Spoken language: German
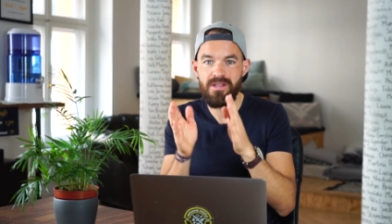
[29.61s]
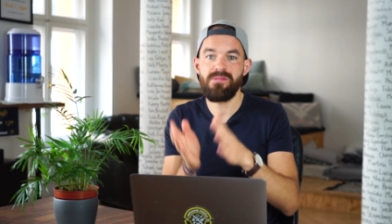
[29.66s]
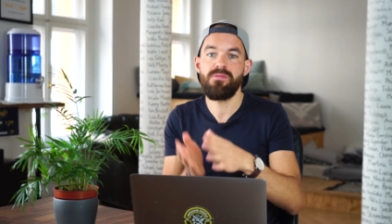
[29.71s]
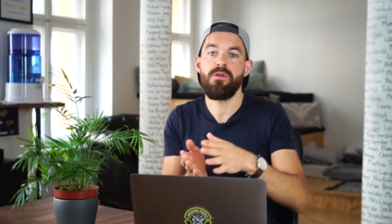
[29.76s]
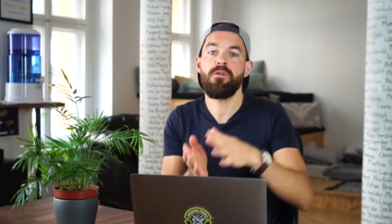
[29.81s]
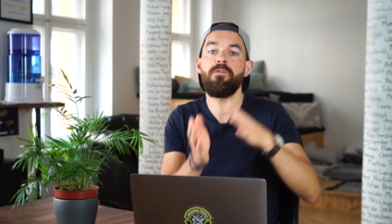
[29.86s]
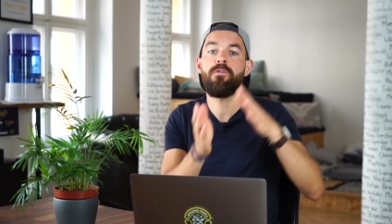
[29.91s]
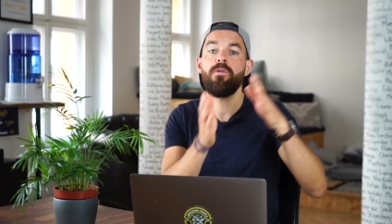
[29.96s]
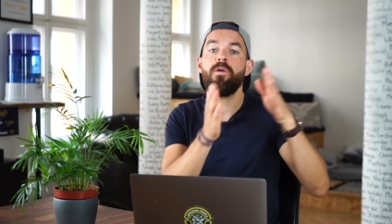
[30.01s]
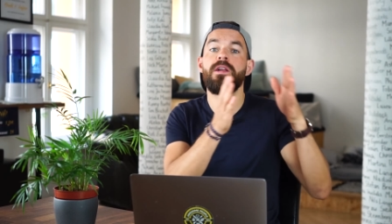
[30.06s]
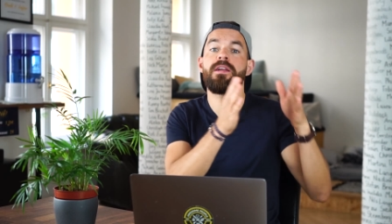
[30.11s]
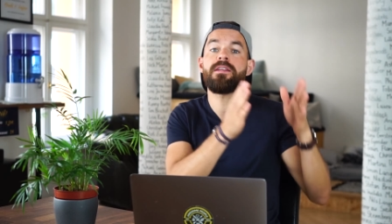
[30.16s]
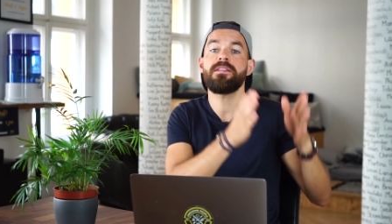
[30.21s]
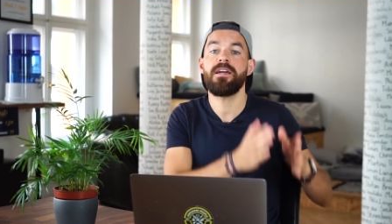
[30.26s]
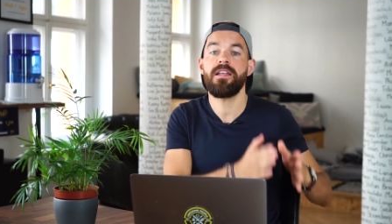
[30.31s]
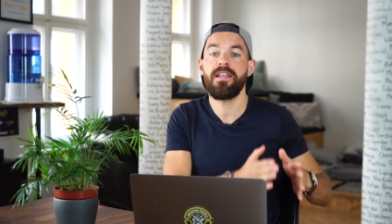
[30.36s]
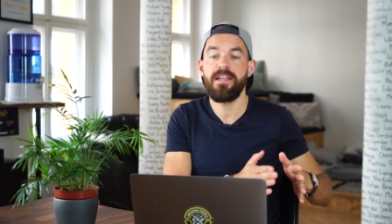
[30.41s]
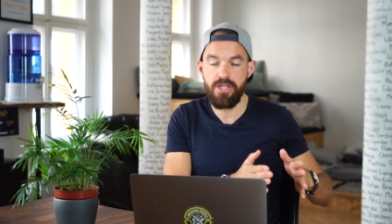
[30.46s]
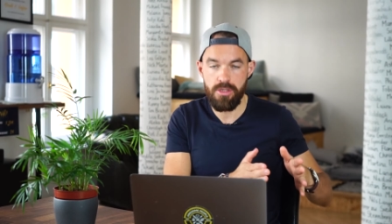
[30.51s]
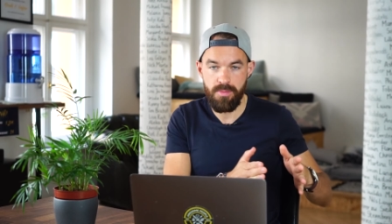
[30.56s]
was wir vor der
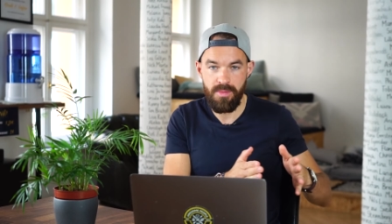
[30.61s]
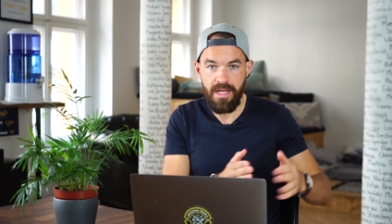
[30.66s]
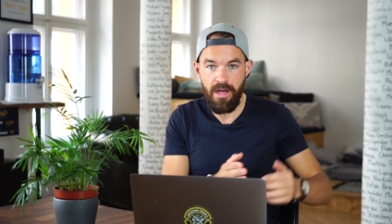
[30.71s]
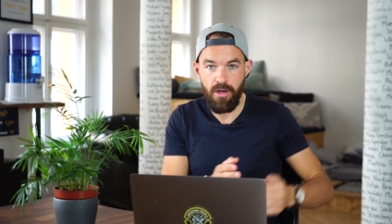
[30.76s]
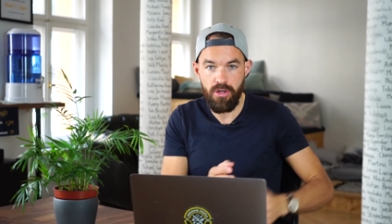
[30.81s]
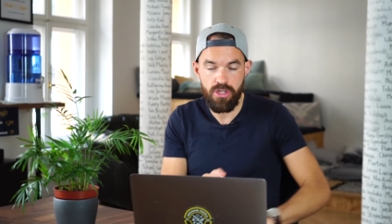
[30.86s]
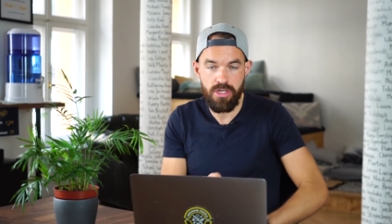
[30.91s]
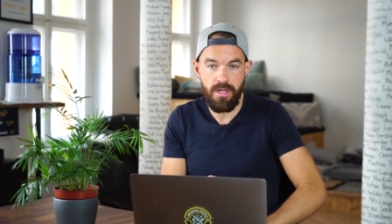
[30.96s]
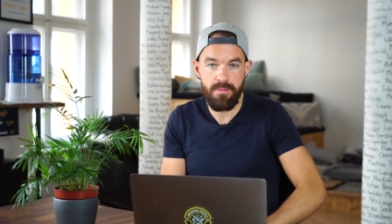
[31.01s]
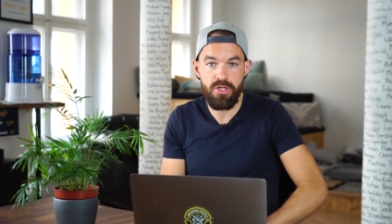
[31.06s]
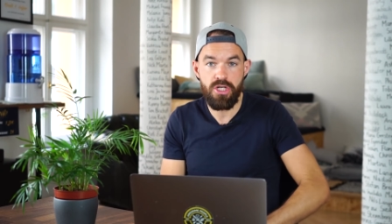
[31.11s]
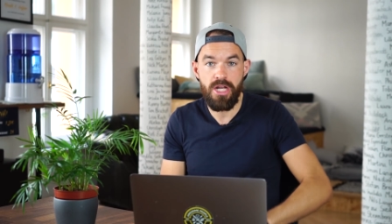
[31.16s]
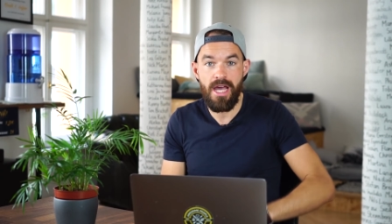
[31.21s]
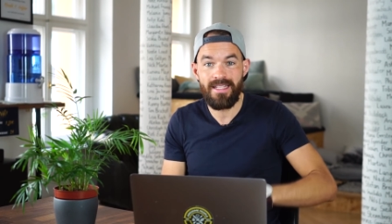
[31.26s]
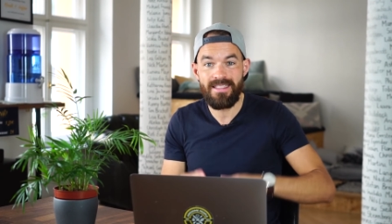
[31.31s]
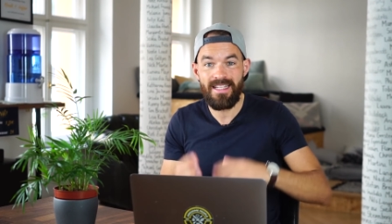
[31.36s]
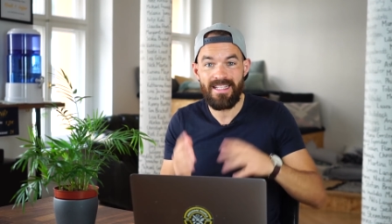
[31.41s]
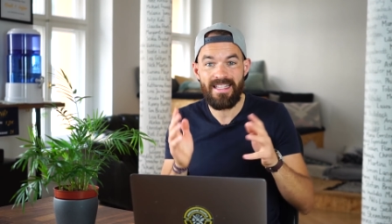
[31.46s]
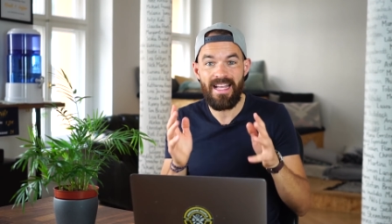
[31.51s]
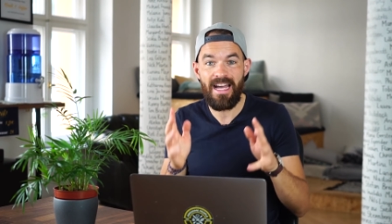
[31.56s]
Talentschmiede auch schon am
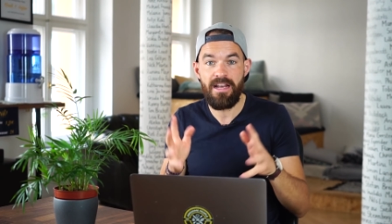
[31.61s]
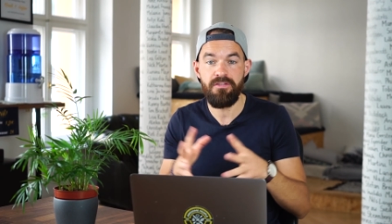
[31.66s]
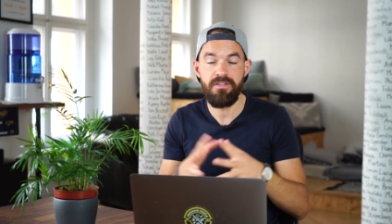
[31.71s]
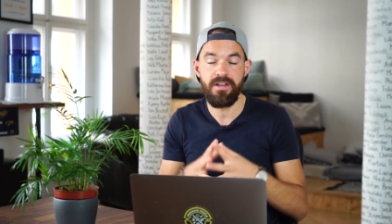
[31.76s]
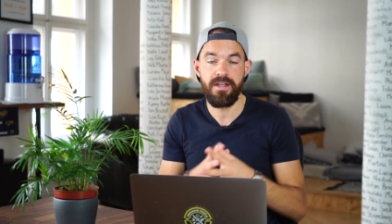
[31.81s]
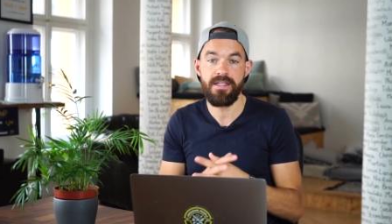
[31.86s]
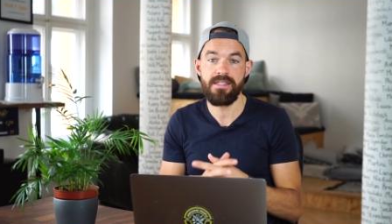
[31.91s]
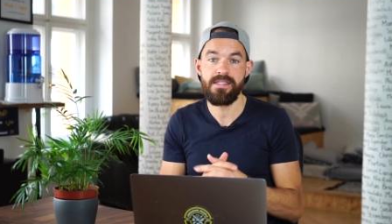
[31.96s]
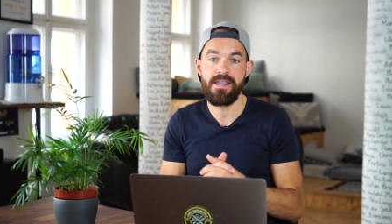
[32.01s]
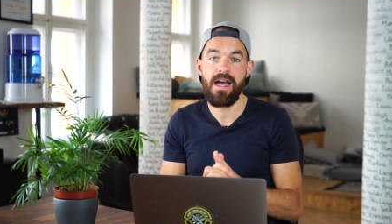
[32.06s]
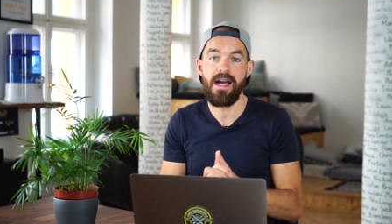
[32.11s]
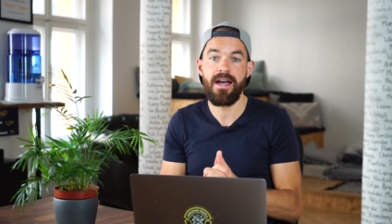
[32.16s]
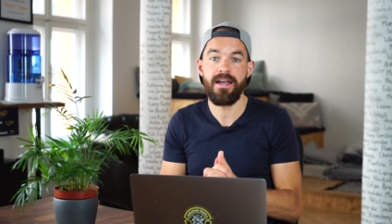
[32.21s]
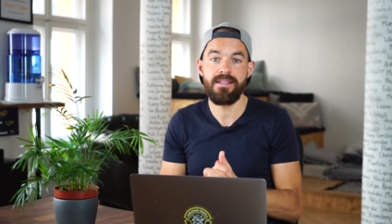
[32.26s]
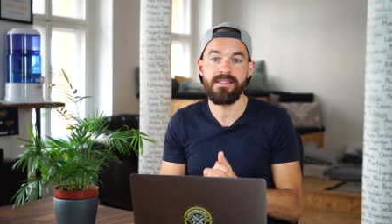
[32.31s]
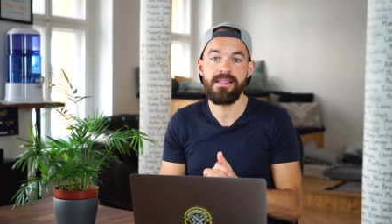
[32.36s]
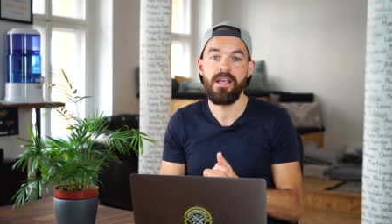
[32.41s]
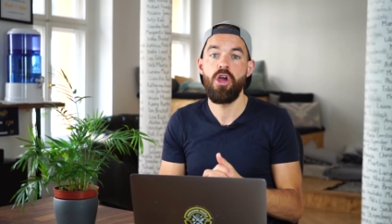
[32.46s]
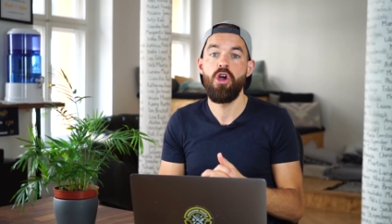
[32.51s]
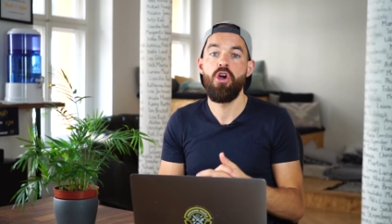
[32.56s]
Start hatten, Anfang des
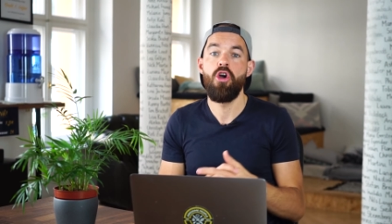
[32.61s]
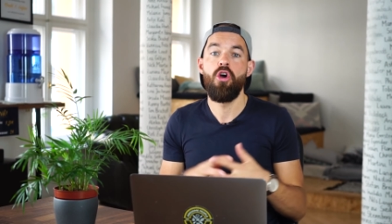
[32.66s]
Jahres.